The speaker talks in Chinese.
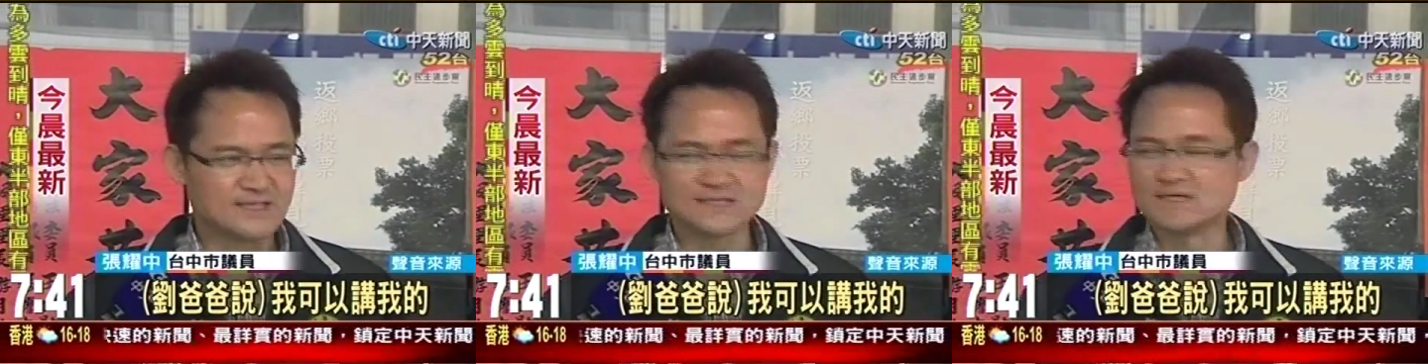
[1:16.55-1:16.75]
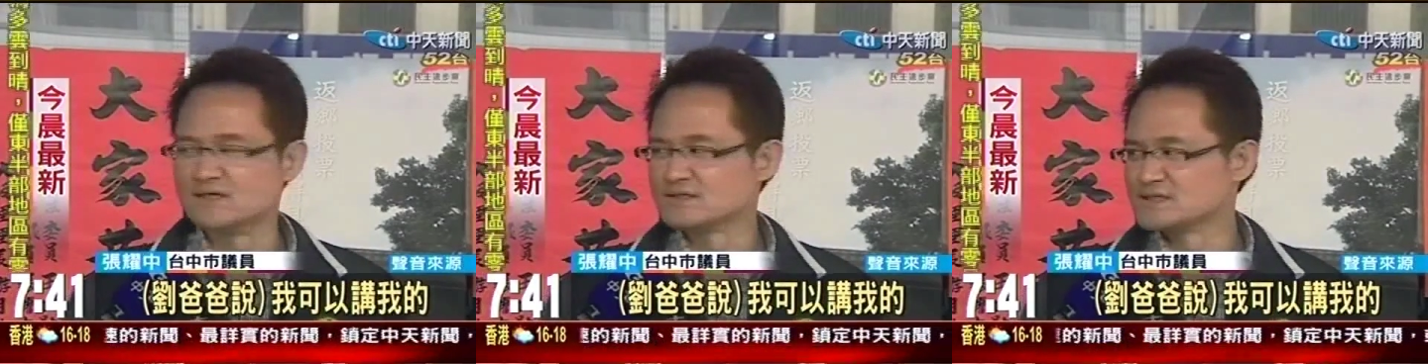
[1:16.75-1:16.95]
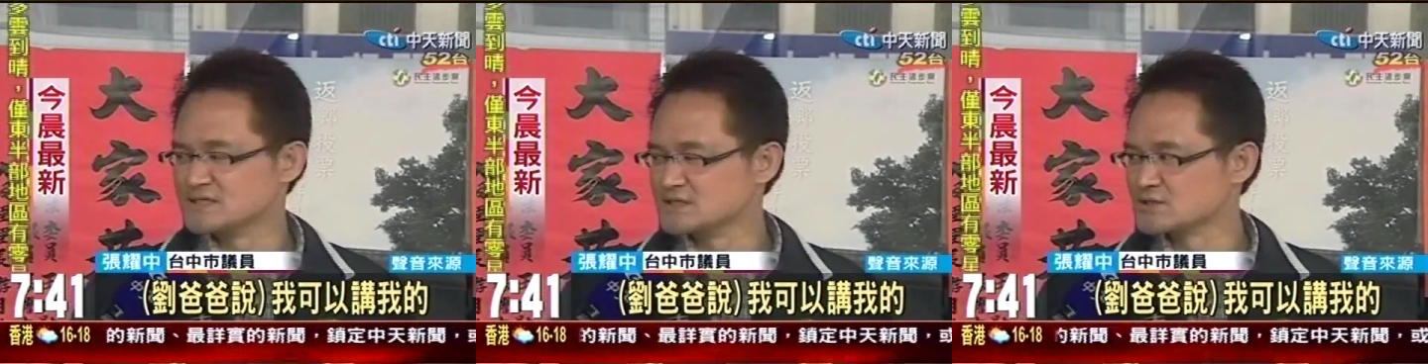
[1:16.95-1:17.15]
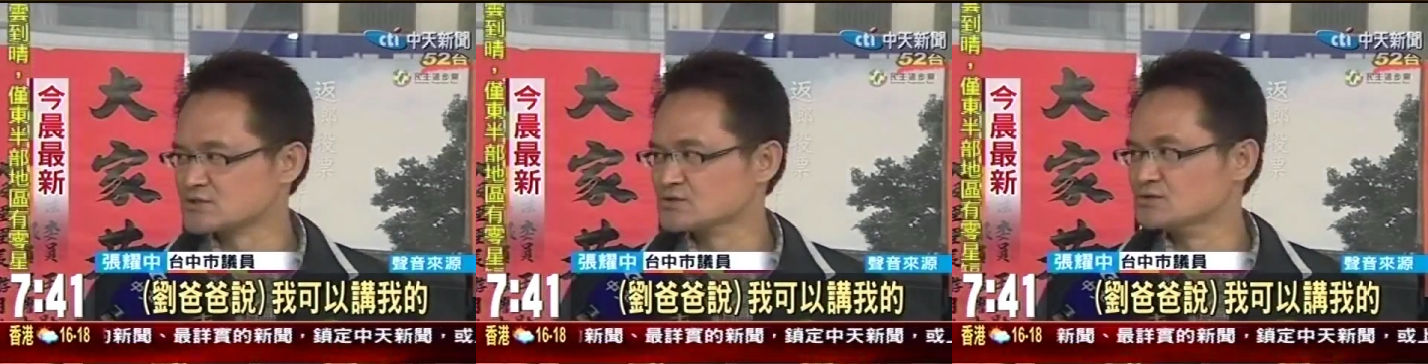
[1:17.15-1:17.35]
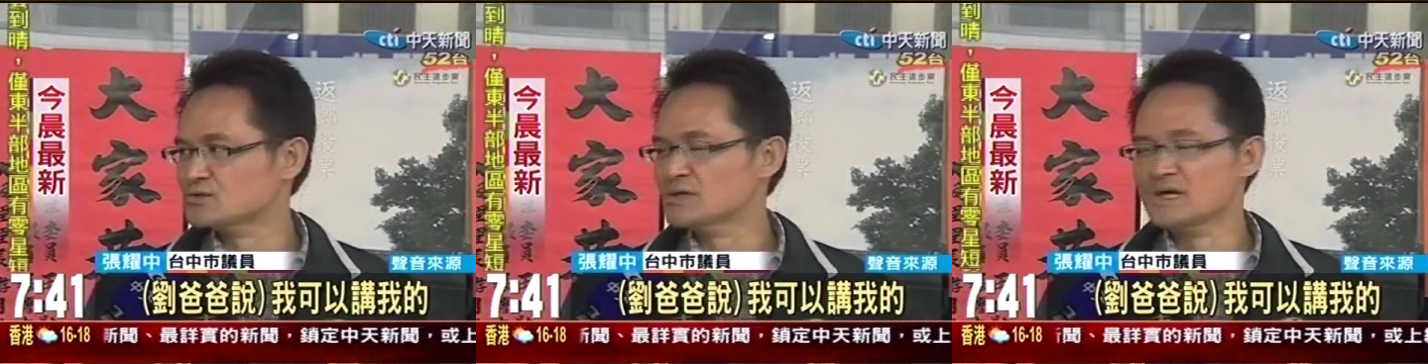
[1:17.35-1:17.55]
然
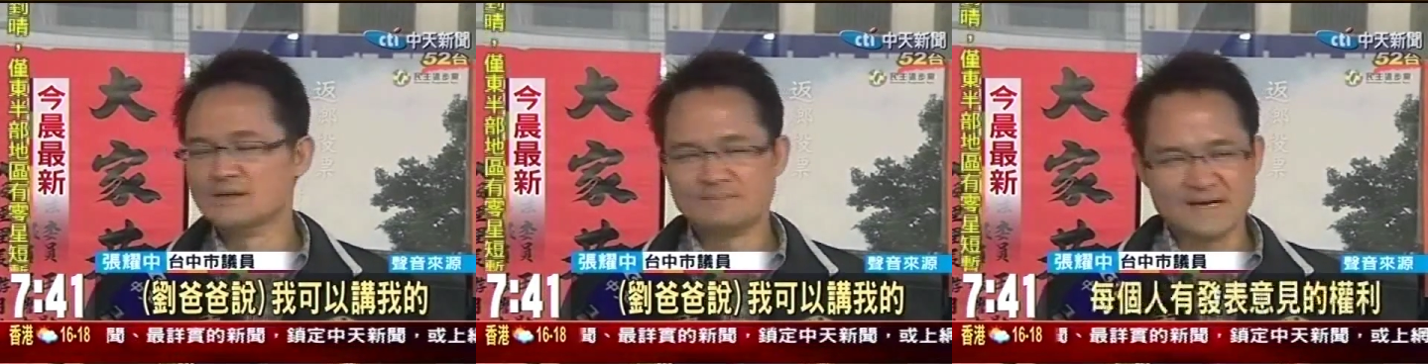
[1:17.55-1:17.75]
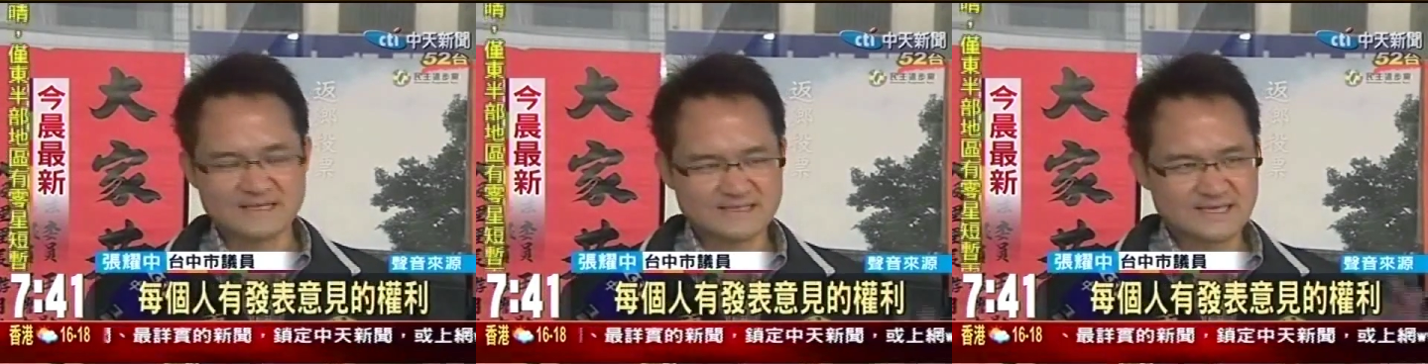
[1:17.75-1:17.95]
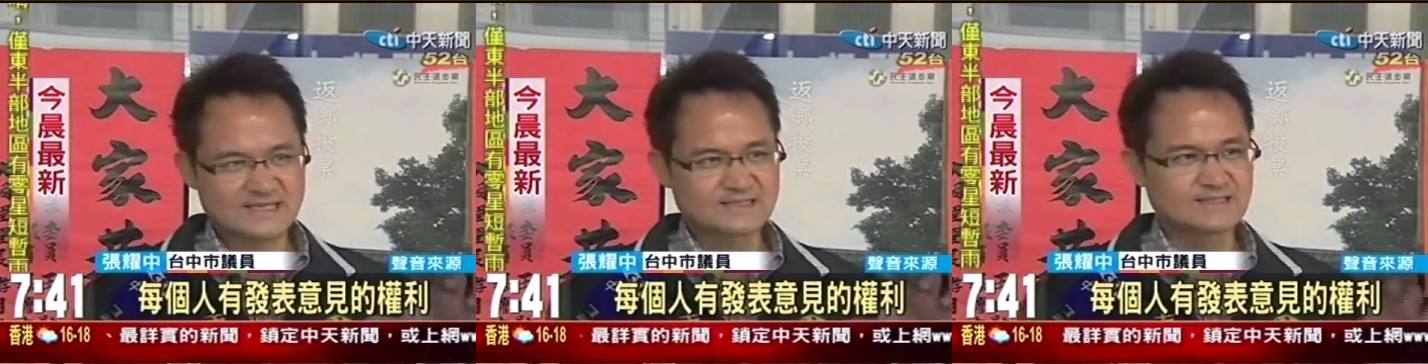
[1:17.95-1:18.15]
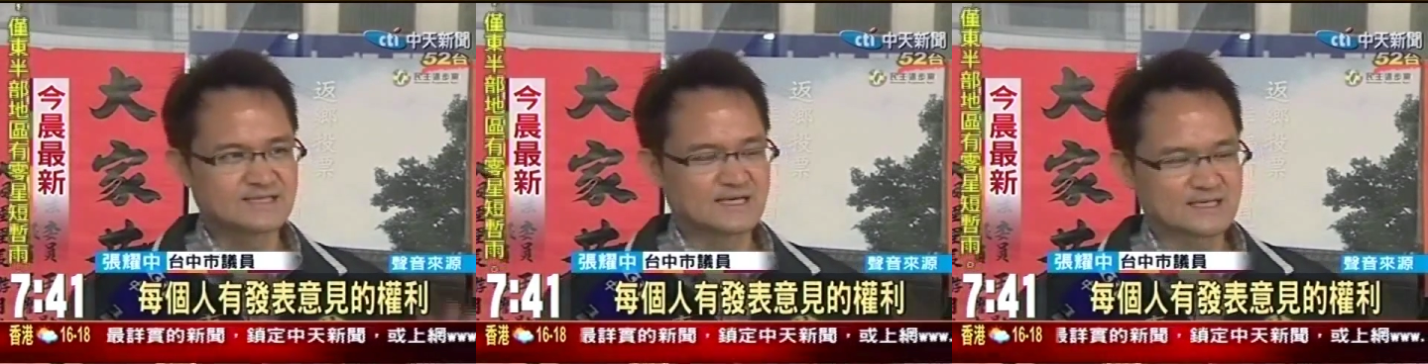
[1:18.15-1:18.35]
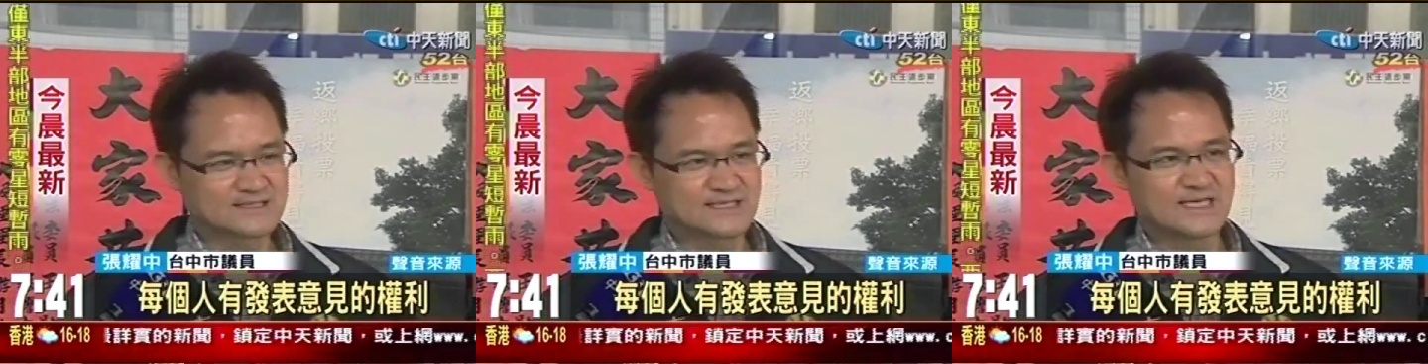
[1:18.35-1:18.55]
后每个人有
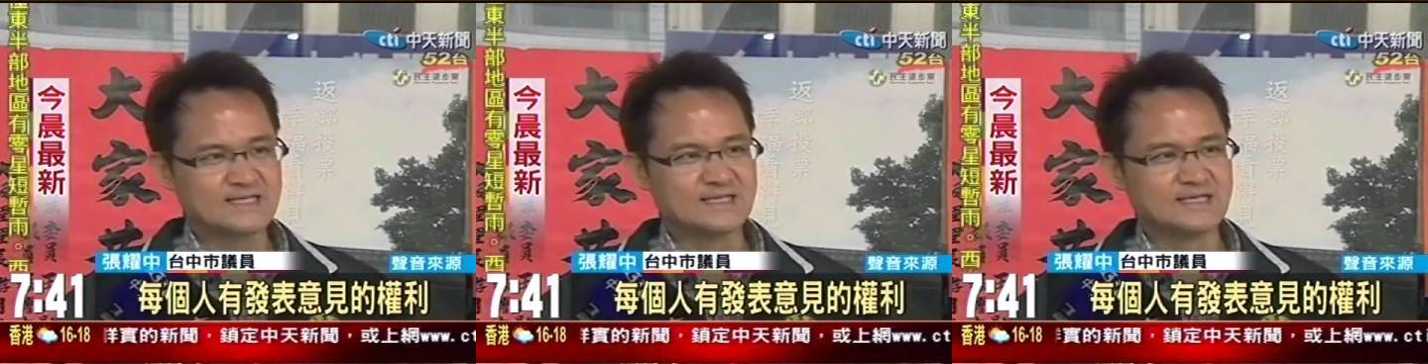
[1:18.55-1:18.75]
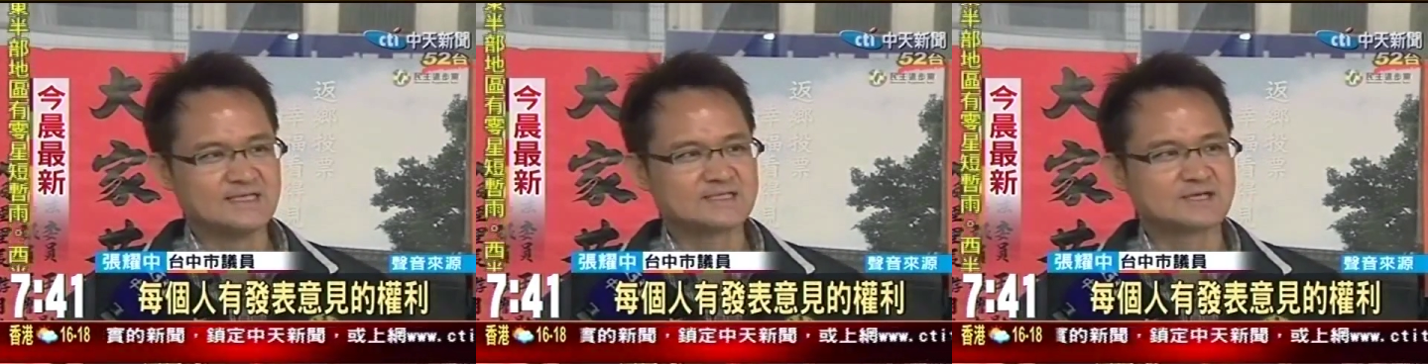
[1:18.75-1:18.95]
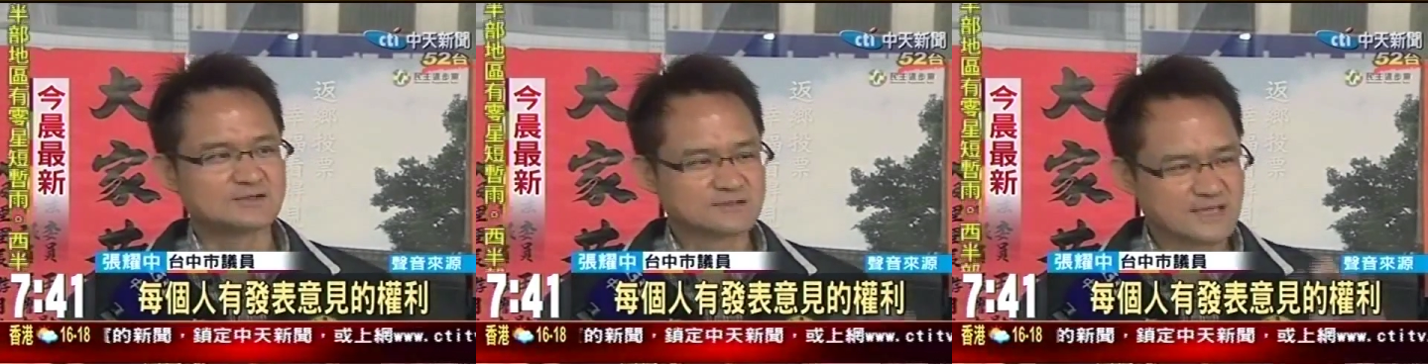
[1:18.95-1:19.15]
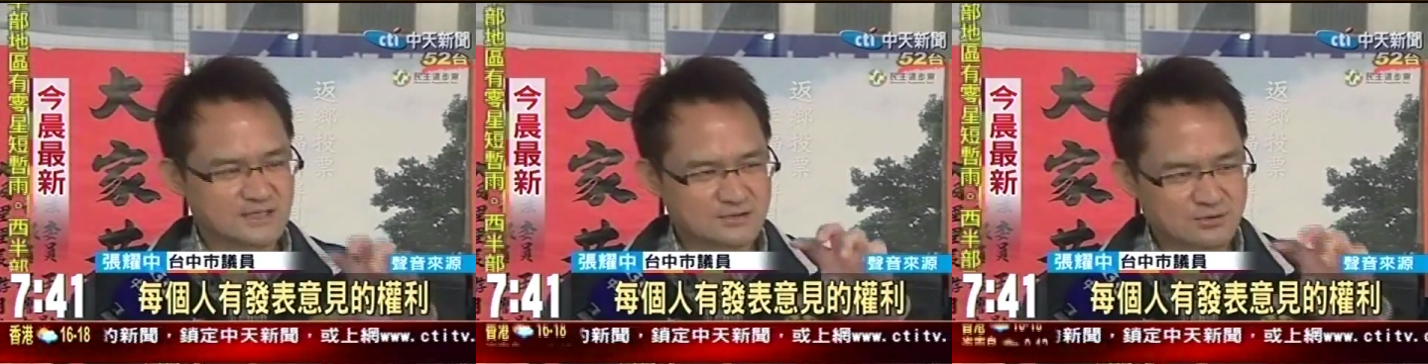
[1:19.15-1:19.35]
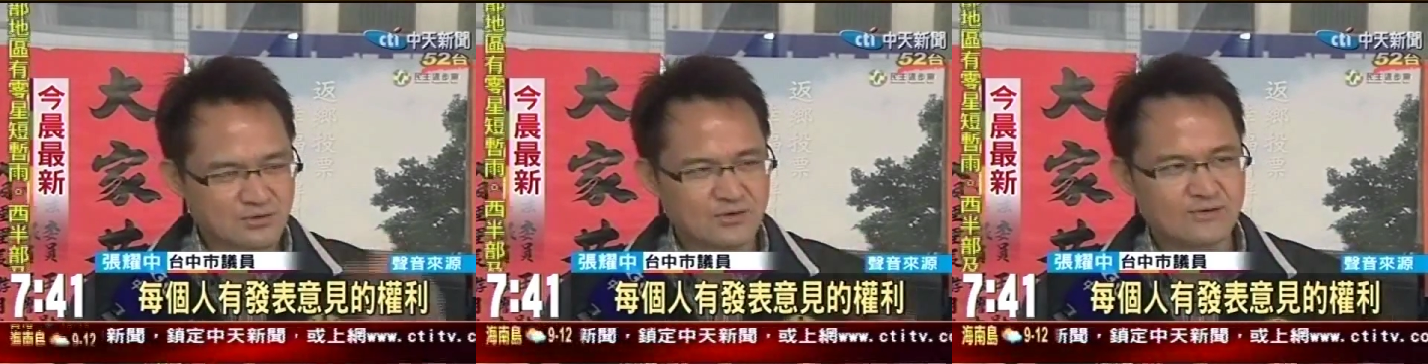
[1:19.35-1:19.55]
发表。权
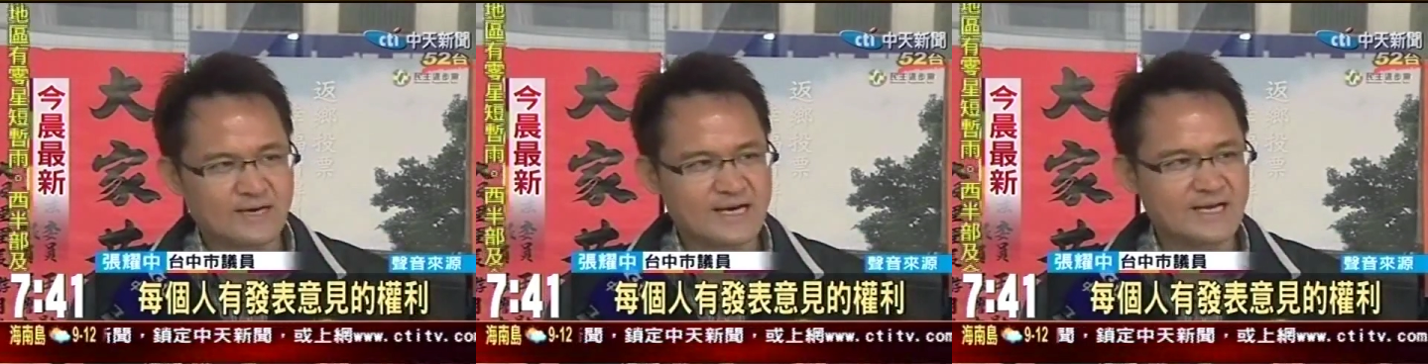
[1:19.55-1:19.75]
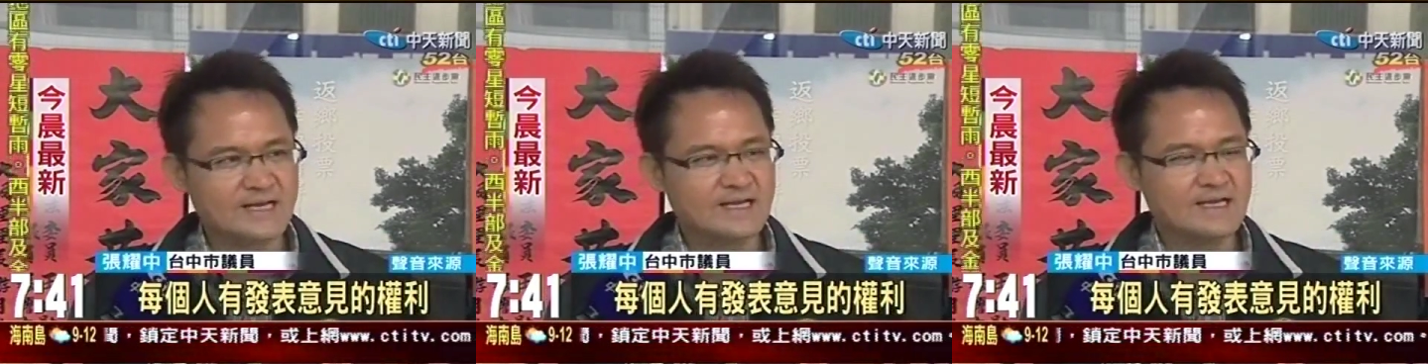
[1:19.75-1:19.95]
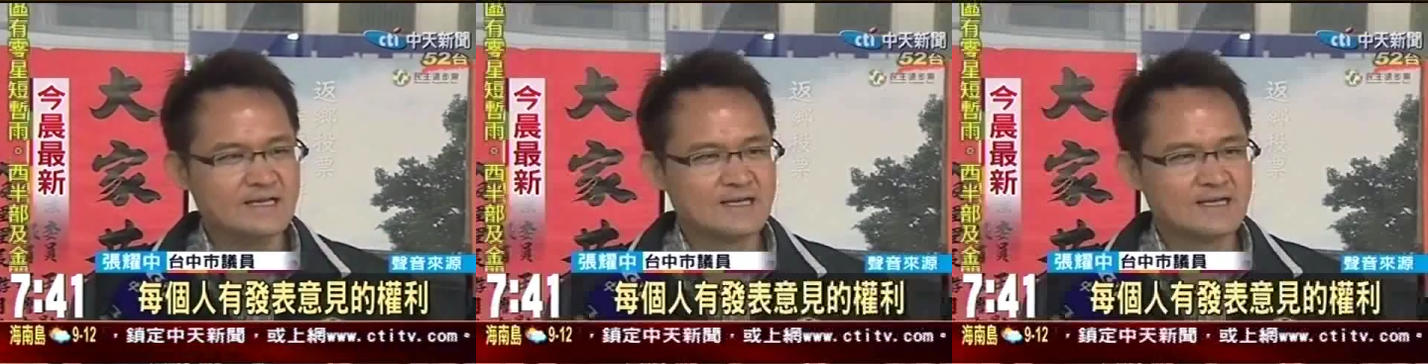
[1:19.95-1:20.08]
利彼此尊